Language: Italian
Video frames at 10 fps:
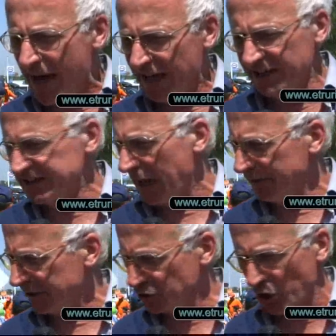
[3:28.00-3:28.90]
parli
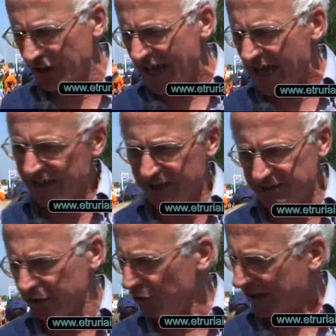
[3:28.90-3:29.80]
tramite i giornali
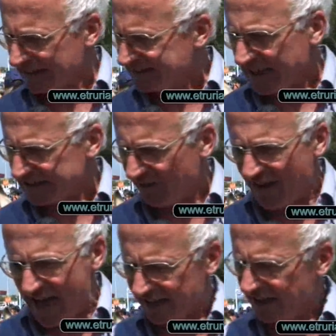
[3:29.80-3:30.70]
dicendo cazzate
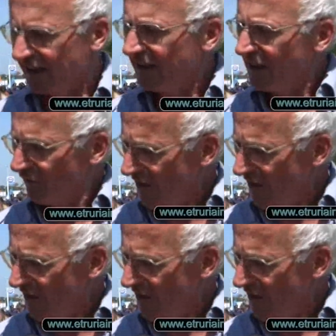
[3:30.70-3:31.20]
varie,